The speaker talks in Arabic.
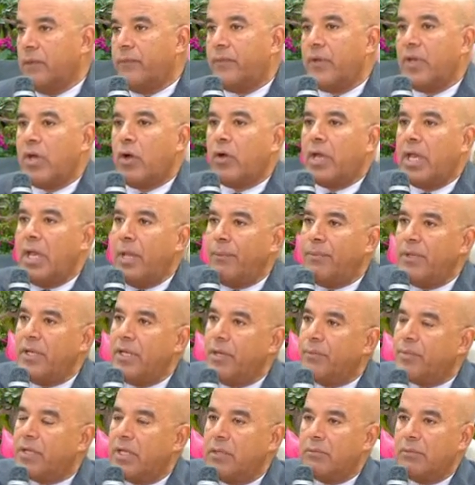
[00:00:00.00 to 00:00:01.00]
في وجه
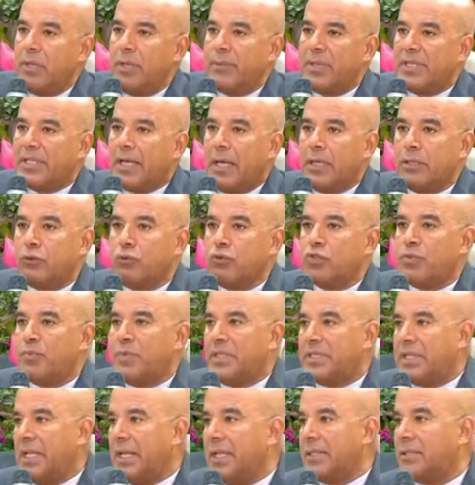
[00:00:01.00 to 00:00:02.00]
ابلي يمكن ما بتعدوش
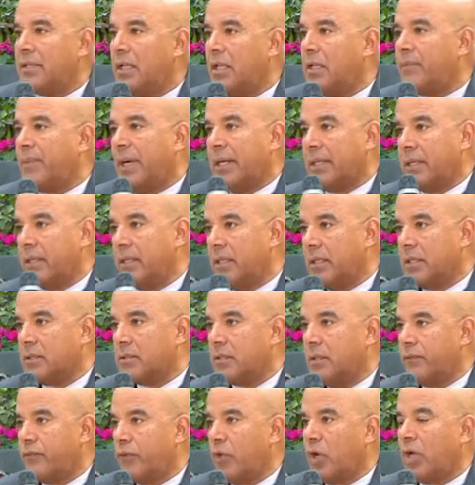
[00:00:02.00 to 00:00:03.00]
من ثلاثه لاربع ريات
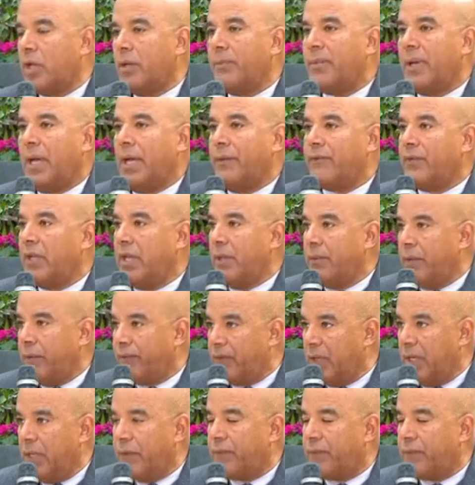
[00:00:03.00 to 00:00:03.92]
في وجه بحر في